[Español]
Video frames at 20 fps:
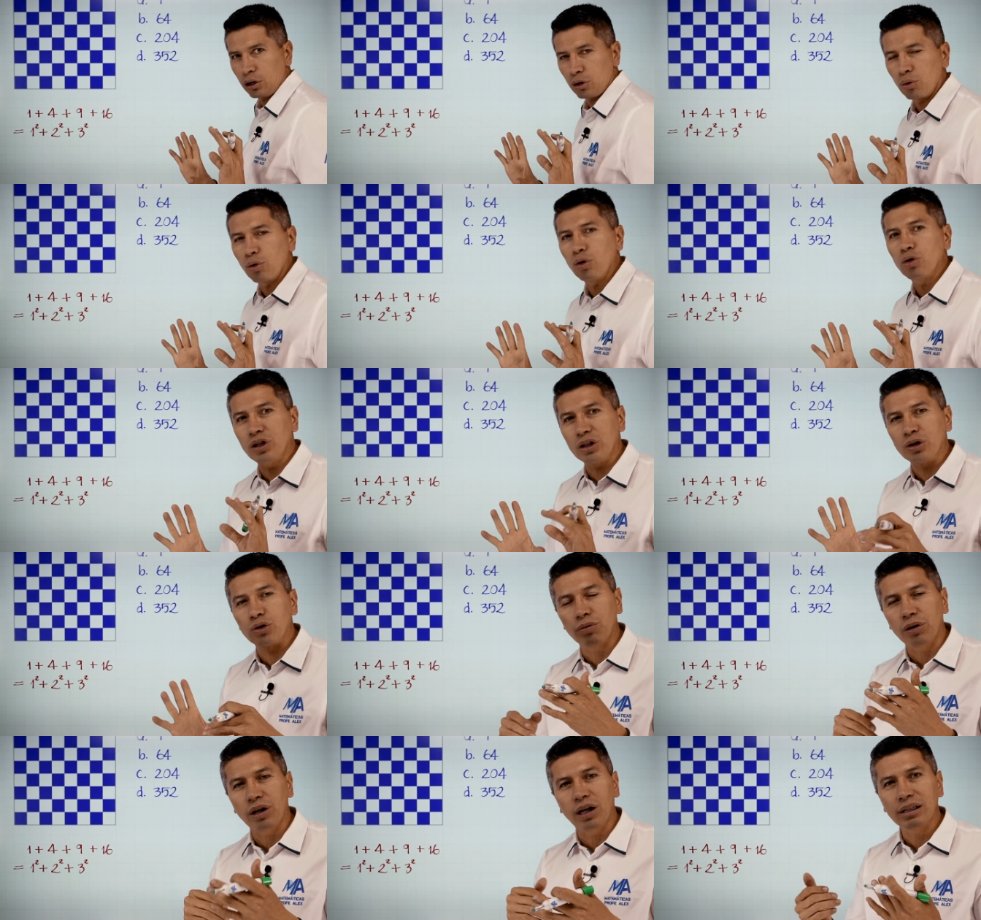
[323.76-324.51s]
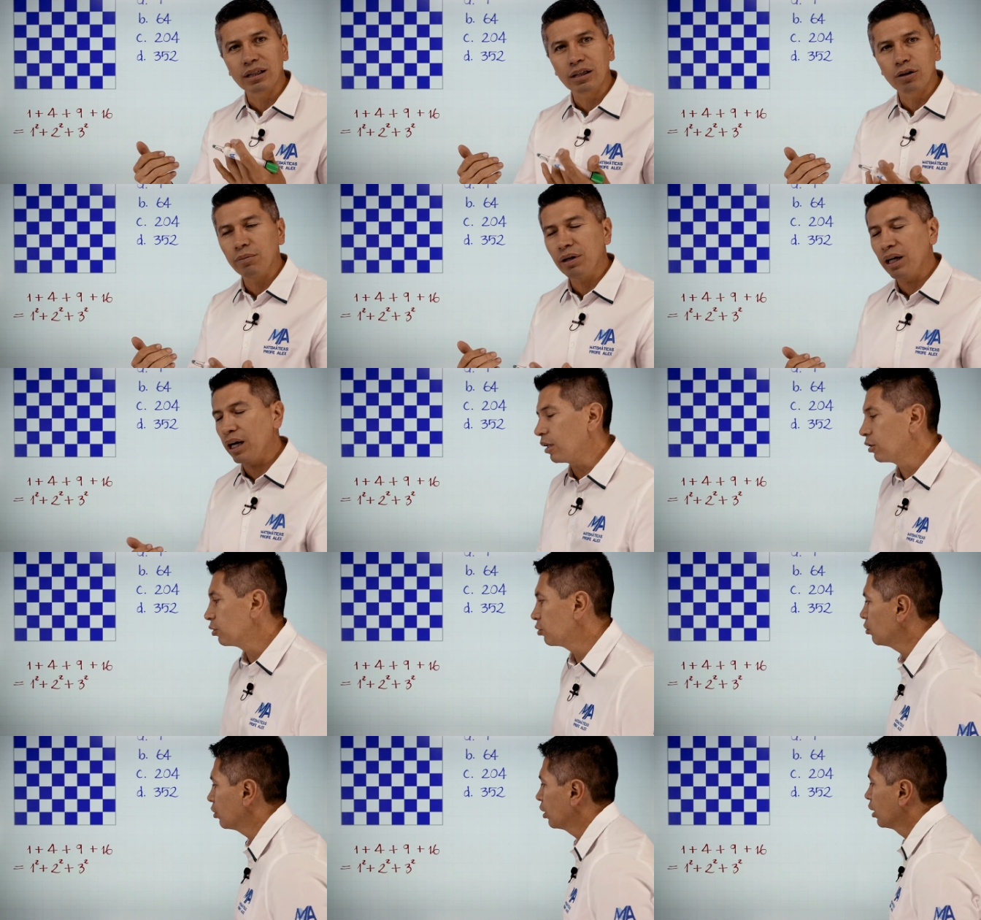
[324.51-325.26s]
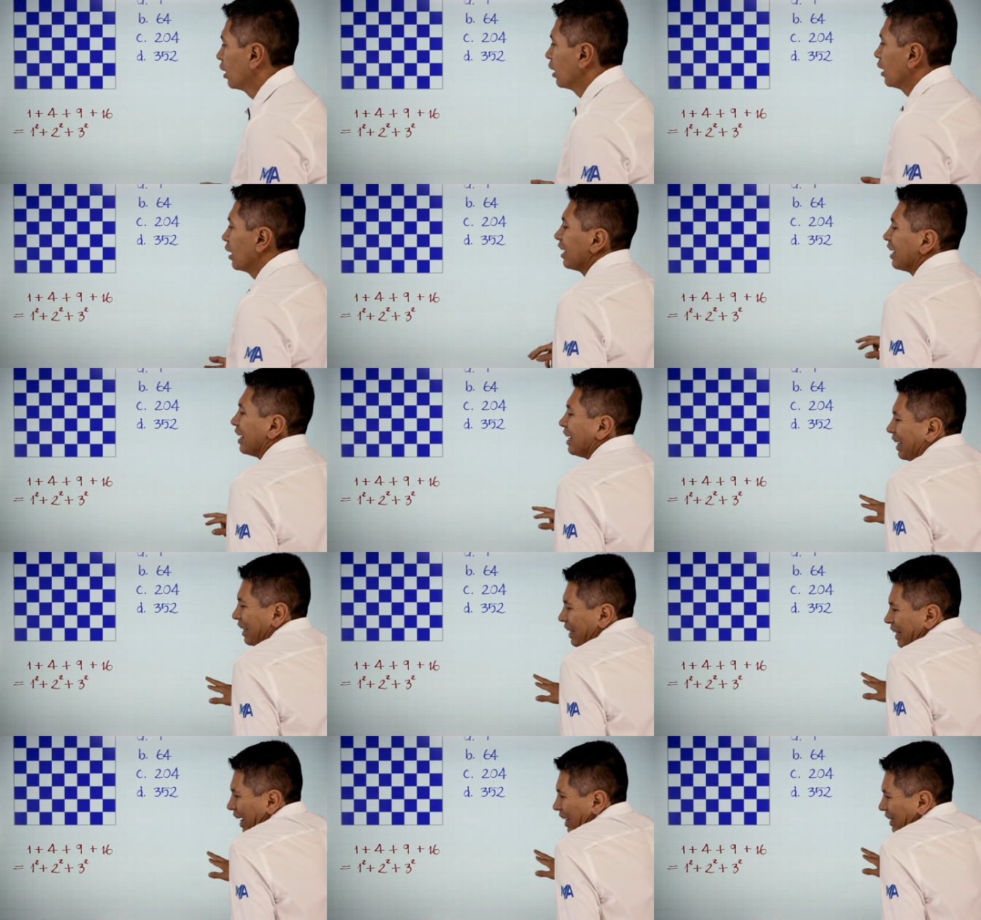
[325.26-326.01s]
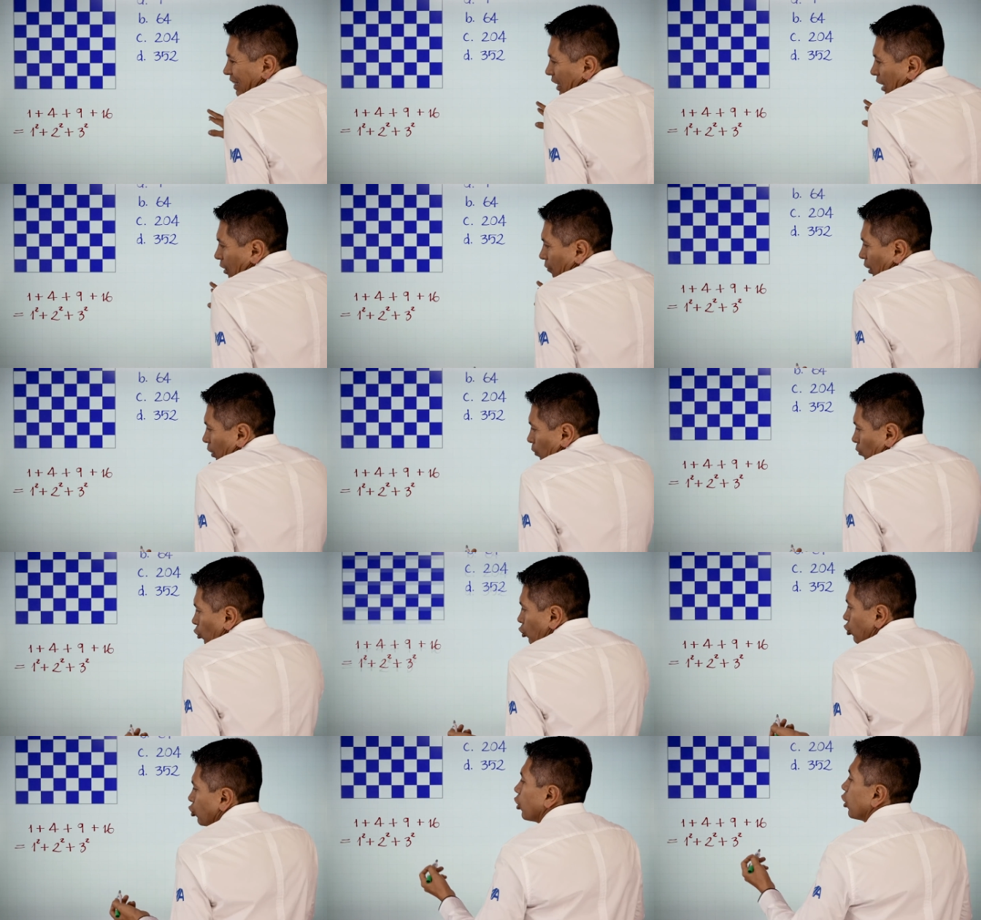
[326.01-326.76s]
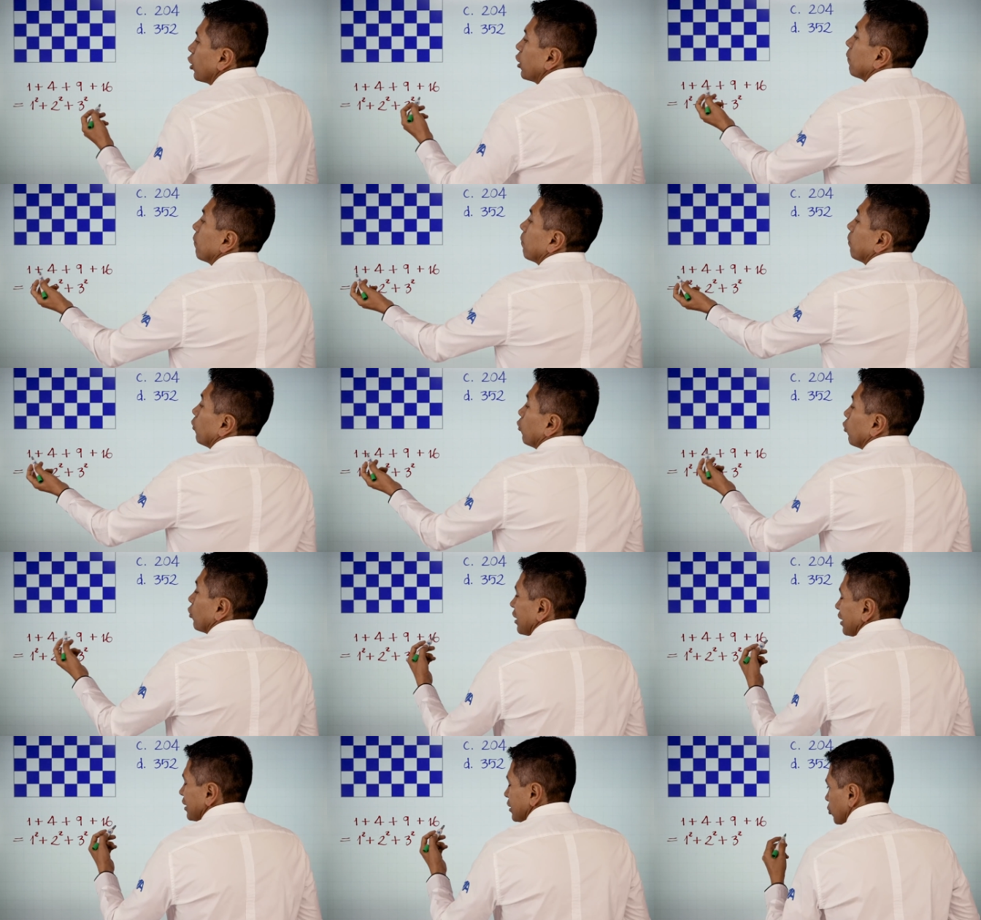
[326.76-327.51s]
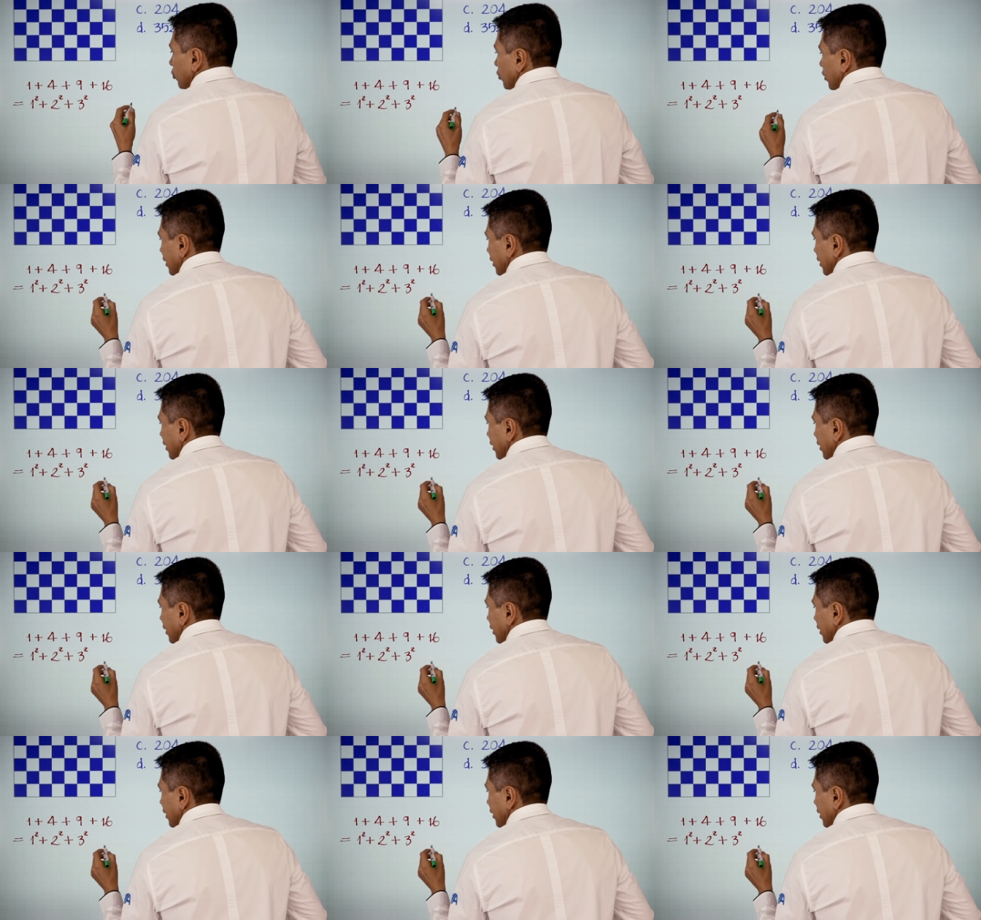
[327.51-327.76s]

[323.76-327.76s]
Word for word: que tú los estuvieras enumerando y ya sabemos por esto